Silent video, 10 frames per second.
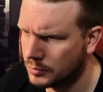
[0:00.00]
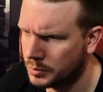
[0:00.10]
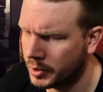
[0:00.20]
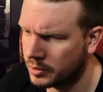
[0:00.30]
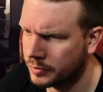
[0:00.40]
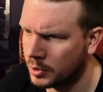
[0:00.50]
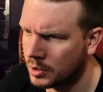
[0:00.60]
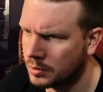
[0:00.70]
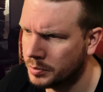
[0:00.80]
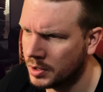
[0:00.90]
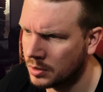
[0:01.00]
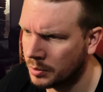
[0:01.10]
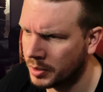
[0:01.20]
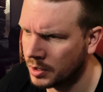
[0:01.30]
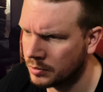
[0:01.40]
Passwort Peter
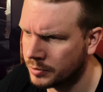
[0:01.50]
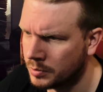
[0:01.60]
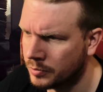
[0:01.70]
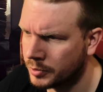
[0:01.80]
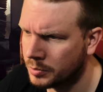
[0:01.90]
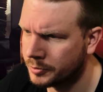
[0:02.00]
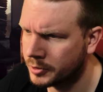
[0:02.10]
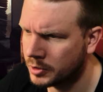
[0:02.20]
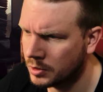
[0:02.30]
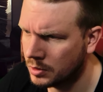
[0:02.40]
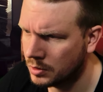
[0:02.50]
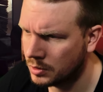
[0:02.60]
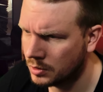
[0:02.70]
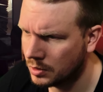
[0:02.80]
Pan 55.